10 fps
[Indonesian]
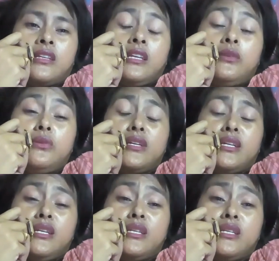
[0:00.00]
di
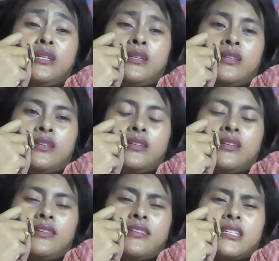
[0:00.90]
dunia ini
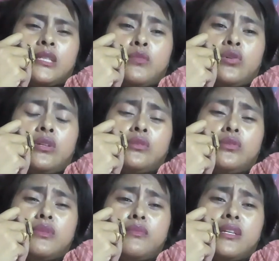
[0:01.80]
semua orang
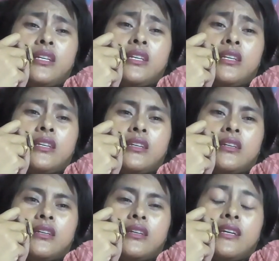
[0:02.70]
tuh memiliki
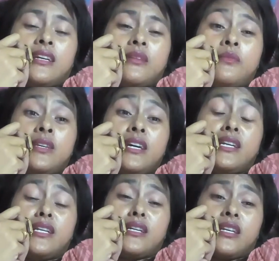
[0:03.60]

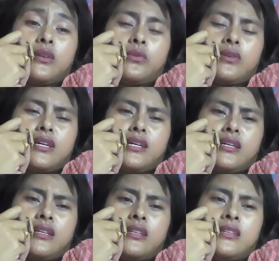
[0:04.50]
kelebihan dan
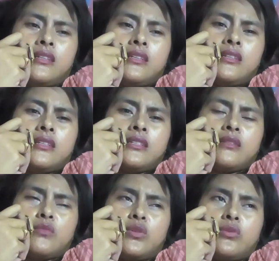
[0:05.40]
kekurangan
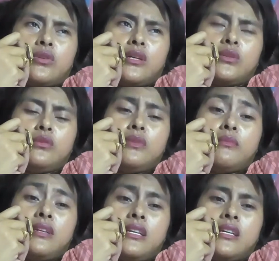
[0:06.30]
semua orang itu
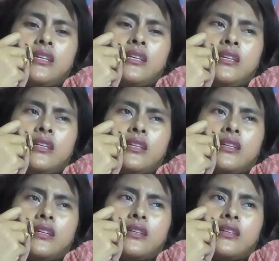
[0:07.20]
memiliki
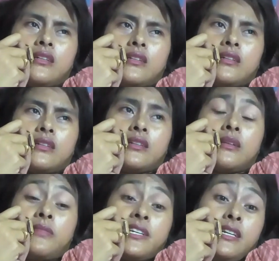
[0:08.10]
uh,
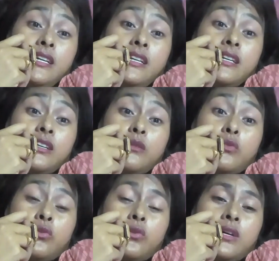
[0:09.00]
kebaikan dan
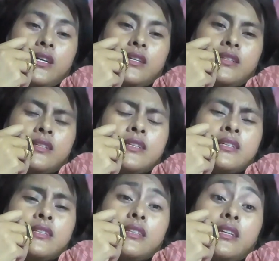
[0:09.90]
keburukan
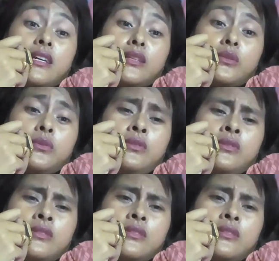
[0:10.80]
tergantung